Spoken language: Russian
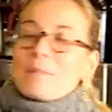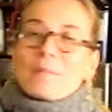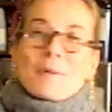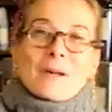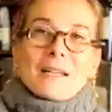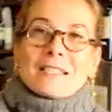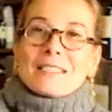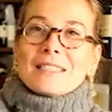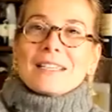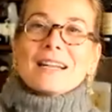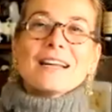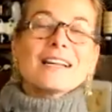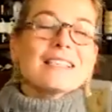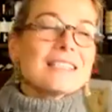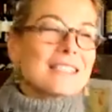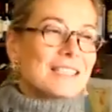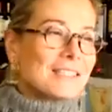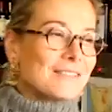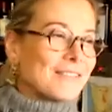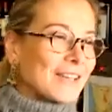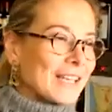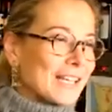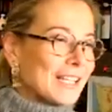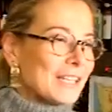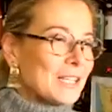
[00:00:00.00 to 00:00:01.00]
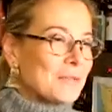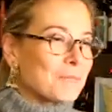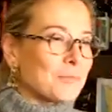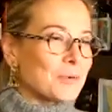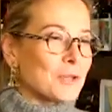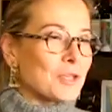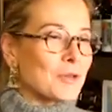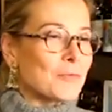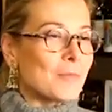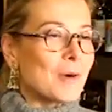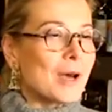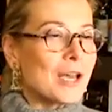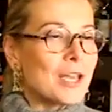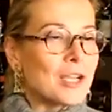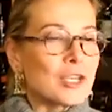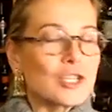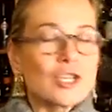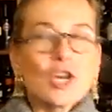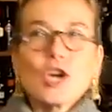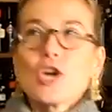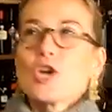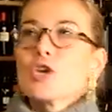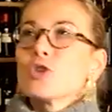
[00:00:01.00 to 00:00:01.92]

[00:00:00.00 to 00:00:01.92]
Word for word: пространство, и ты понимаешь,